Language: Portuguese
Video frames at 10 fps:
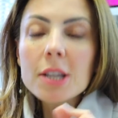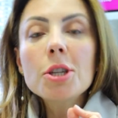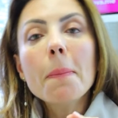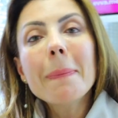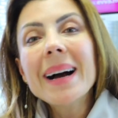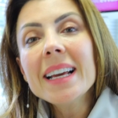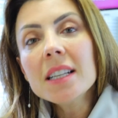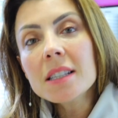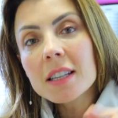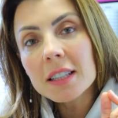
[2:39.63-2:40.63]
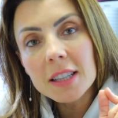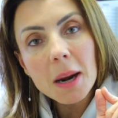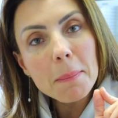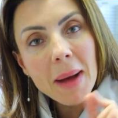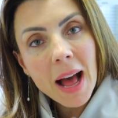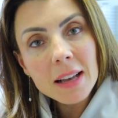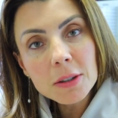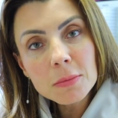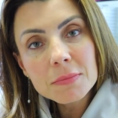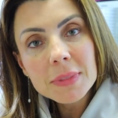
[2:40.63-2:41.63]
de mães que
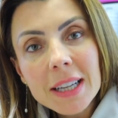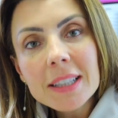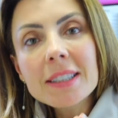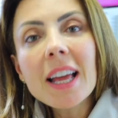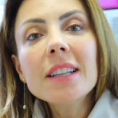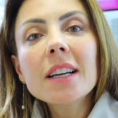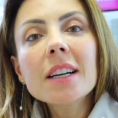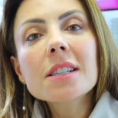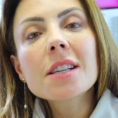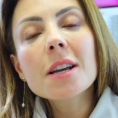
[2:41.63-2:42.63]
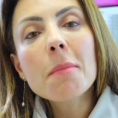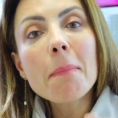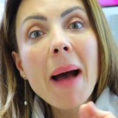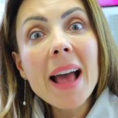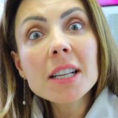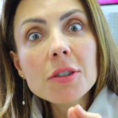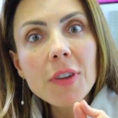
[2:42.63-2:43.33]
trabalham tendem a ser mais